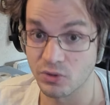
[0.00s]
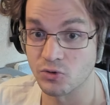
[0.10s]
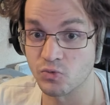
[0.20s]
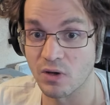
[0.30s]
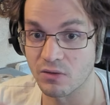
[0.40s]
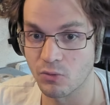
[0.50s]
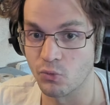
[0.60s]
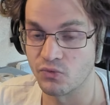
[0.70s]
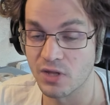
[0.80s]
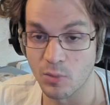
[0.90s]
et que ce soit
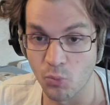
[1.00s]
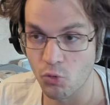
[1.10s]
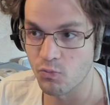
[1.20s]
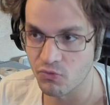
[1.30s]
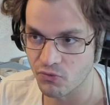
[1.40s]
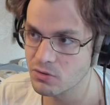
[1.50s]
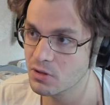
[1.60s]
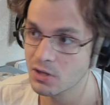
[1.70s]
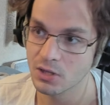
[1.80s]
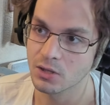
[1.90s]
au final beaucoup plus fun.
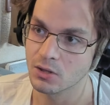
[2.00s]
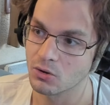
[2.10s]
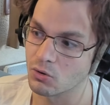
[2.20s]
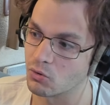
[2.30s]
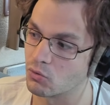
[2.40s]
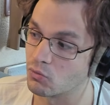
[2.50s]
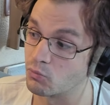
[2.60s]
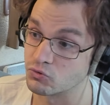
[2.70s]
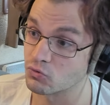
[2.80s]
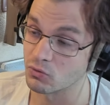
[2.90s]

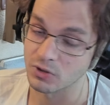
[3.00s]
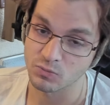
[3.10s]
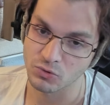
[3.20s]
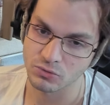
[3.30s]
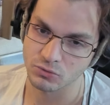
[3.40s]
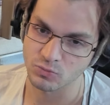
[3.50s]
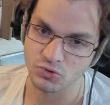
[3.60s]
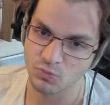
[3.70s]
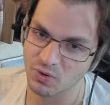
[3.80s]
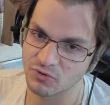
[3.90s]
parce qu'honnêtement, je
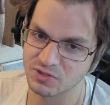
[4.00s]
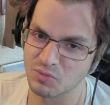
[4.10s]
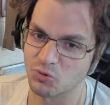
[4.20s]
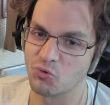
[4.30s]
me suis pas forcément